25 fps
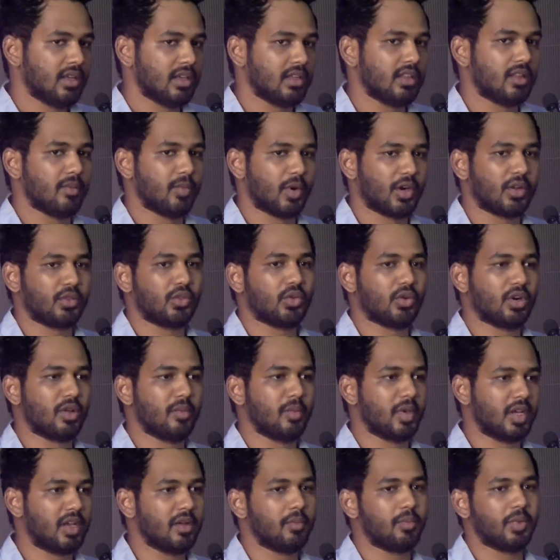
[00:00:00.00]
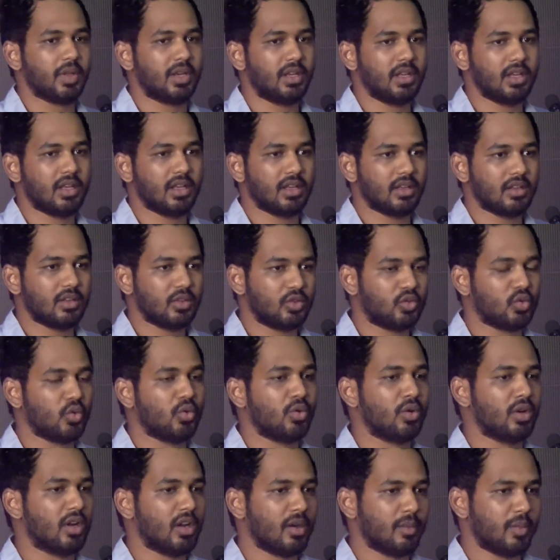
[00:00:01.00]
இந்த படத்தோட மிகப்பெரிய
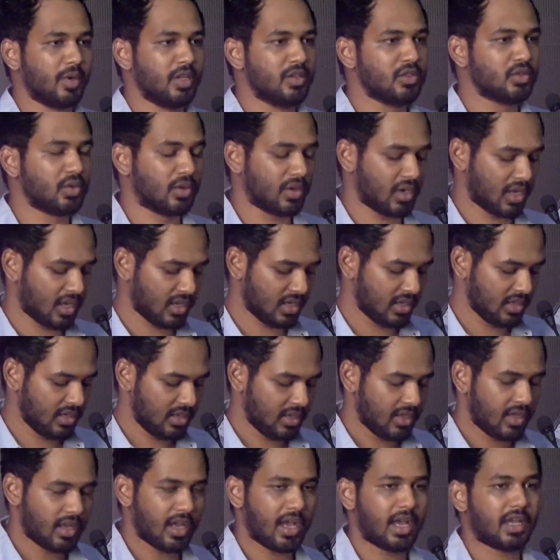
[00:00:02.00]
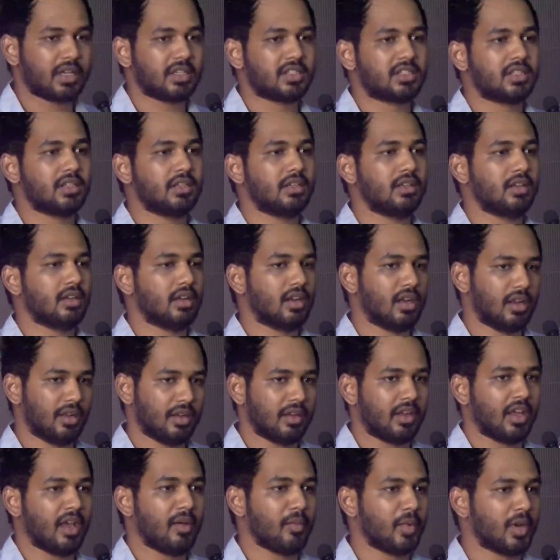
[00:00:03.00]
தூண் அப்படின்னு சொன்னால் ஆக்ஷன் அண்ட்
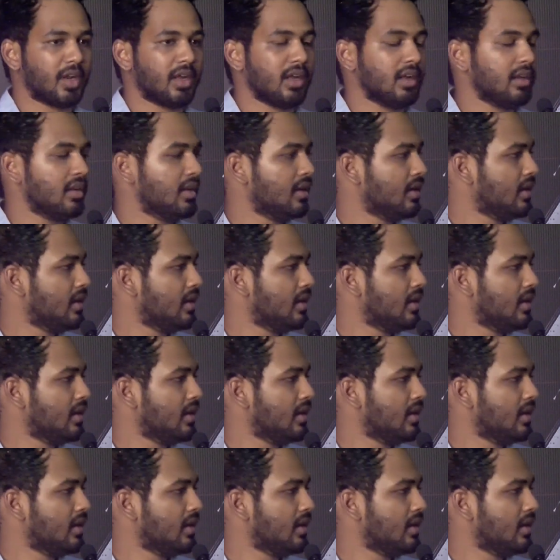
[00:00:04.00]
கேமரா